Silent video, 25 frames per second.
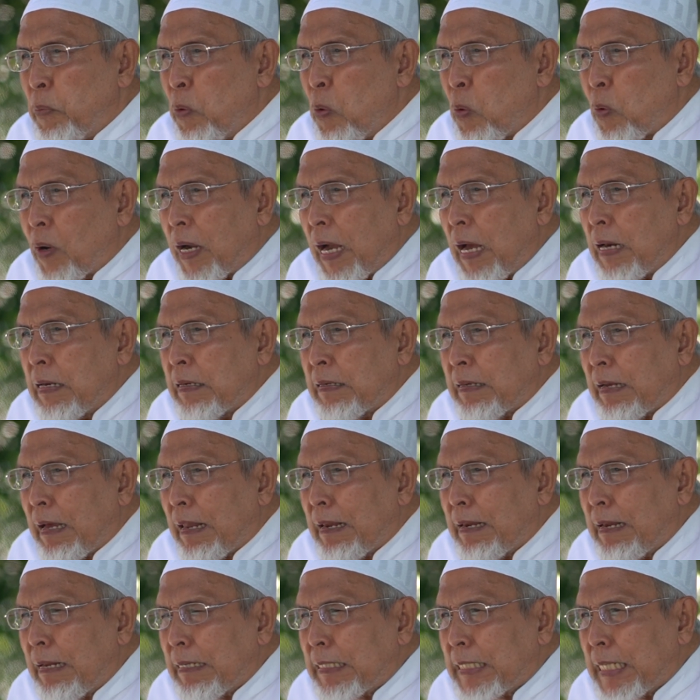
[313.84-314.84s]

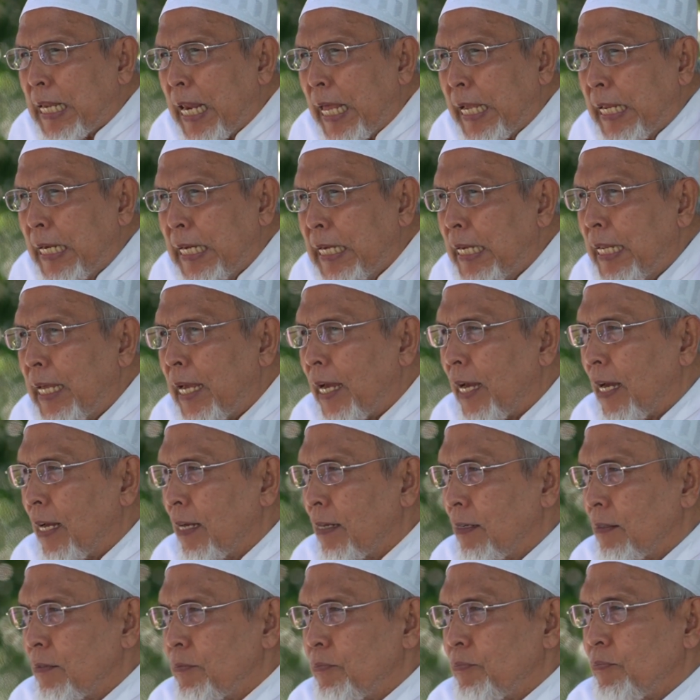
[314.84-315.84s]
bukan karena selain
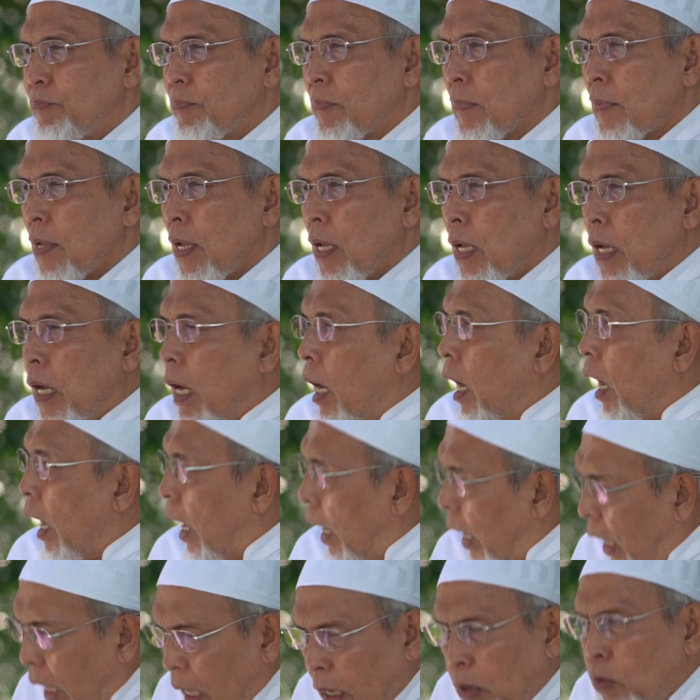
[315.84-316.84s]
dia.
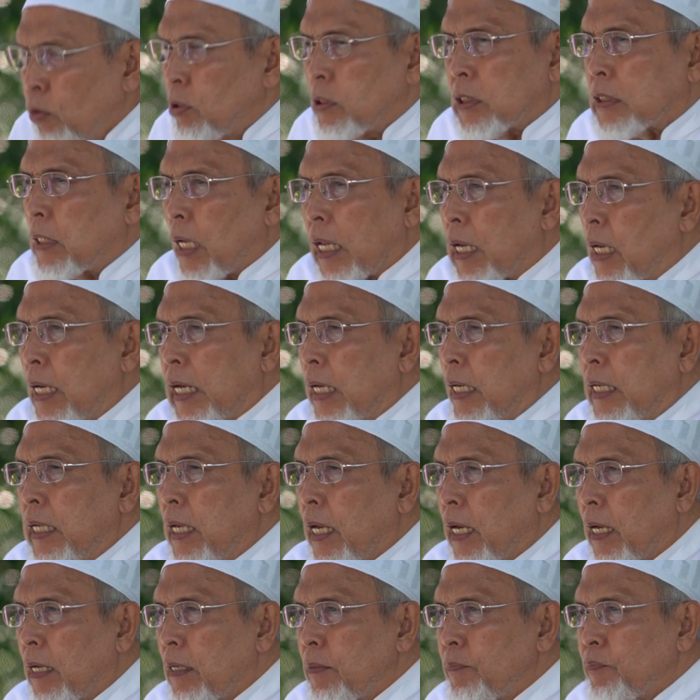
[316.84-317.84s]
Harus
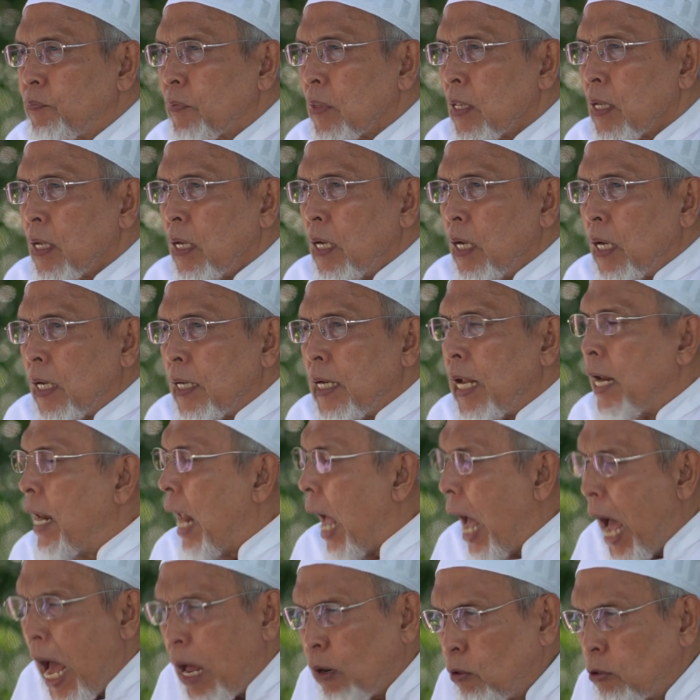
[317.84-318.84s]
karena dia.
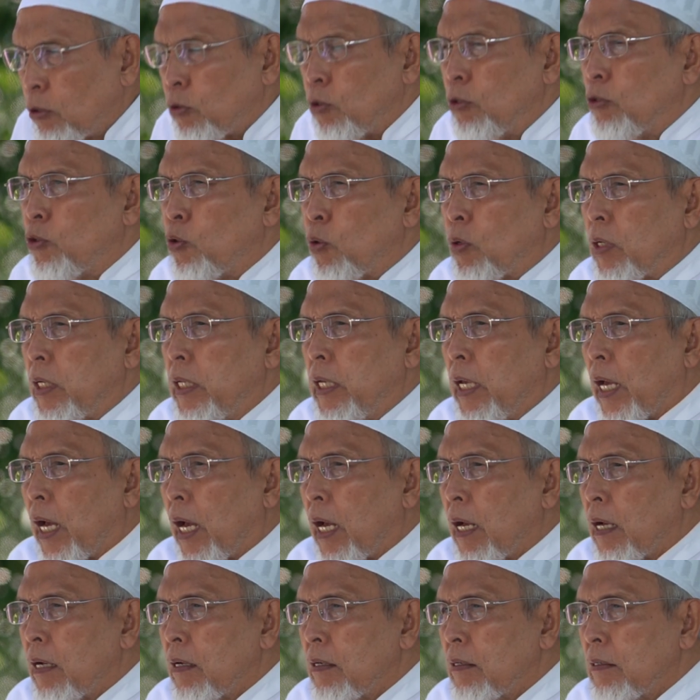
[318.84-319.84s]
Dan harus untuk
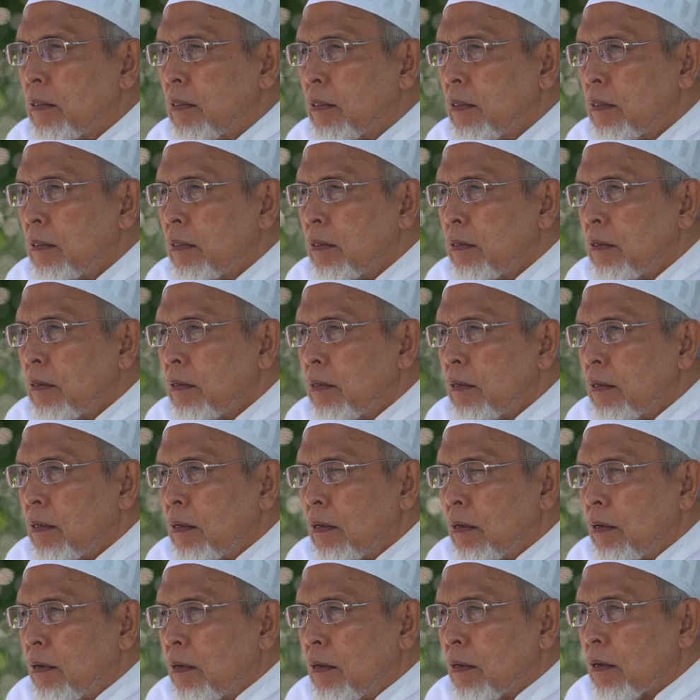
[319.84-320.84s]
dia.
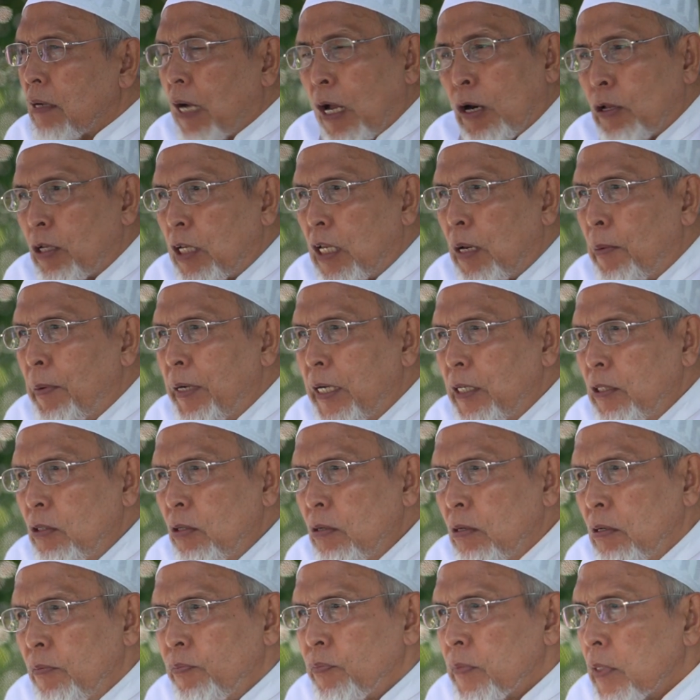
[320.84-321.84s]
Kalau tidak
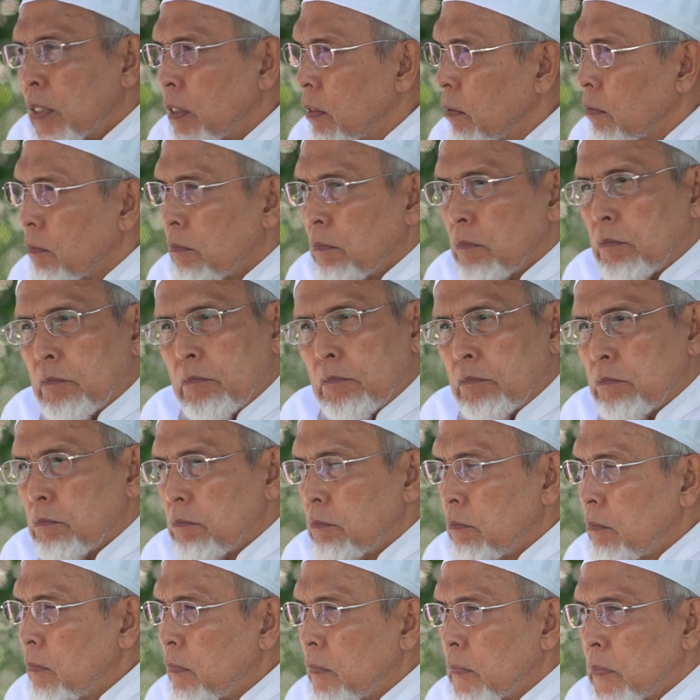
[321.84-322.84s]
begitu,
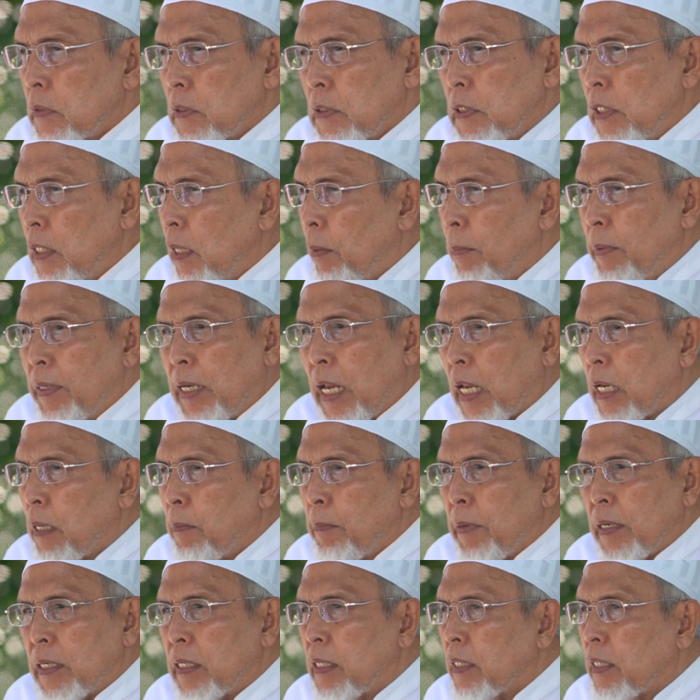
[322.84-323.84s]
tidak
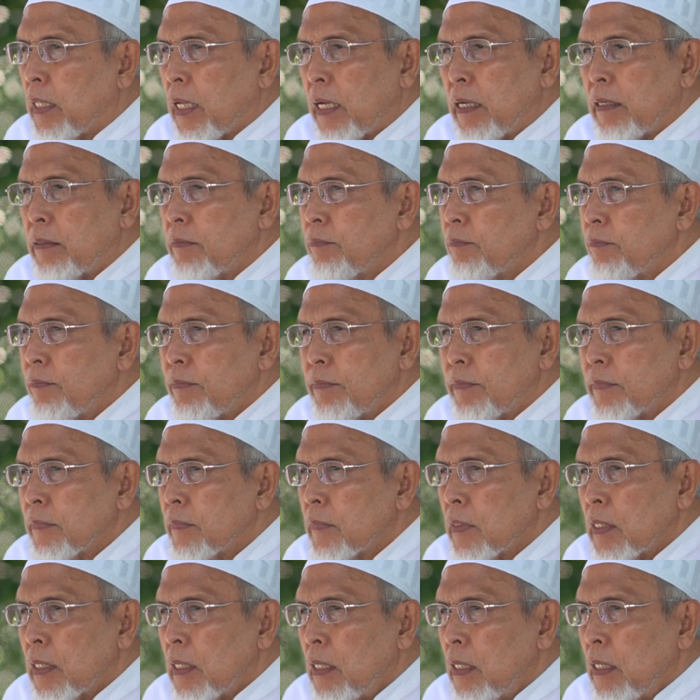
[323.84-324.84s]
benar iman kita.
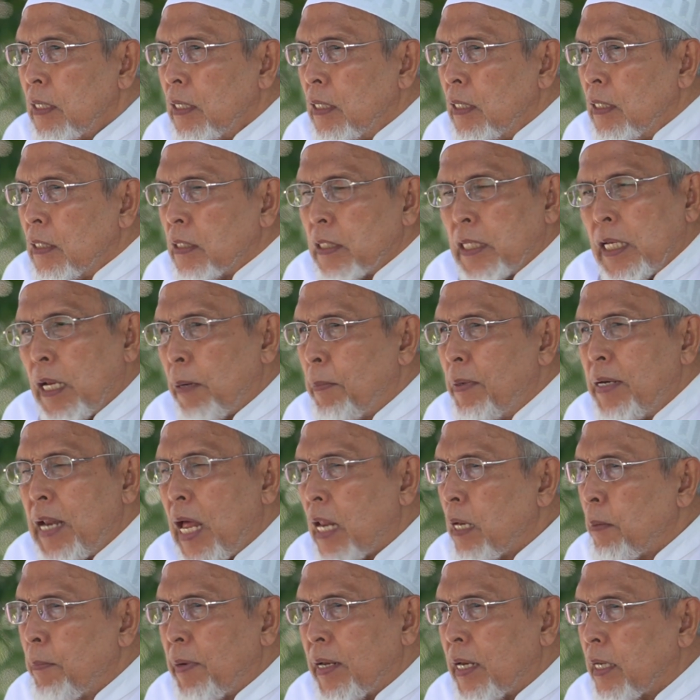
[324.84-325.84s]

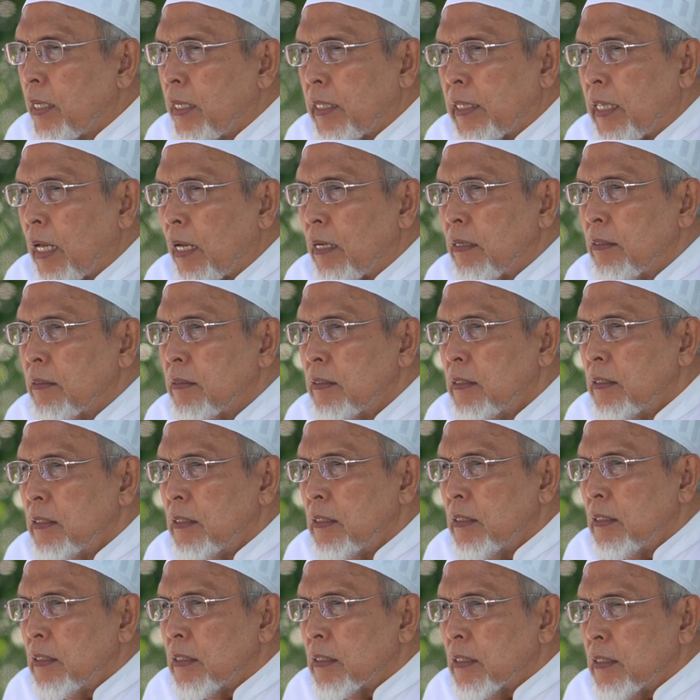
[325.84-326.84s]
Tidak benar ibadah kita.
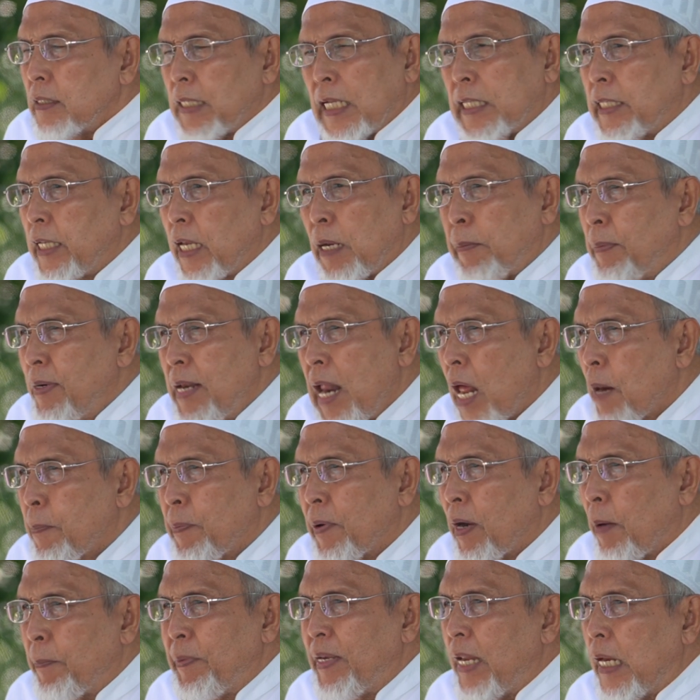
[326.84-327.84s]
Dan tidak
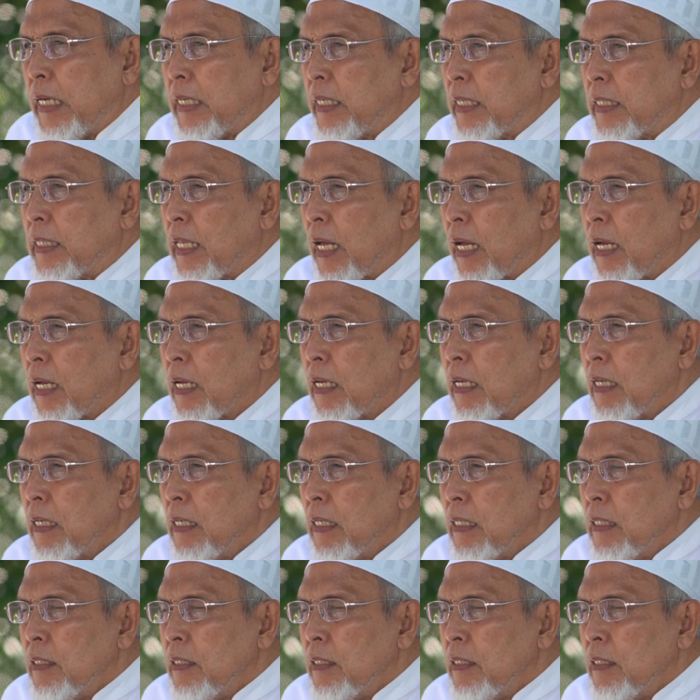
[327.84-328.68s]
benar pengabdian kita.